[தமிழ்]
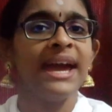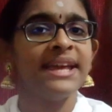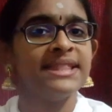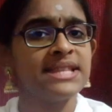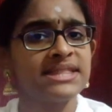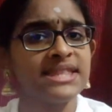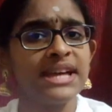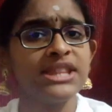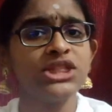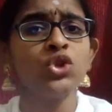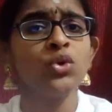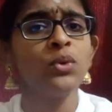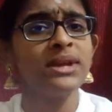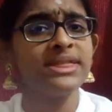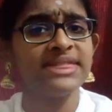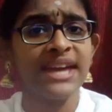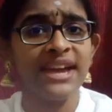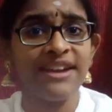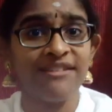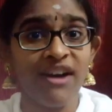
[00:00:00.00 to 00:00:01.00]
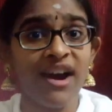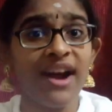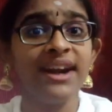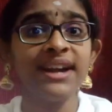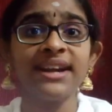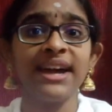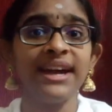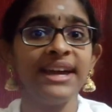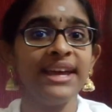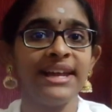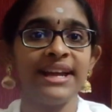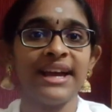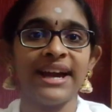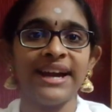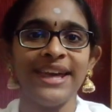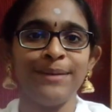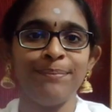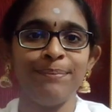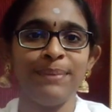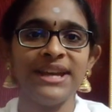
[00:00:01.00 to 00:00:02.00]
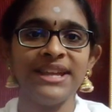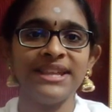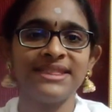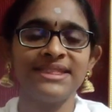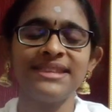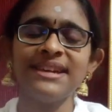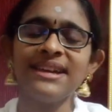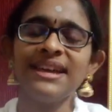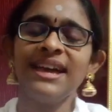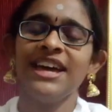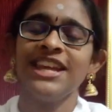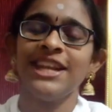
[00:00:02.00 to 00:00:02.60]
இந்த தத்துவத்தை வாழ்க்கையில் கடைபிடித்து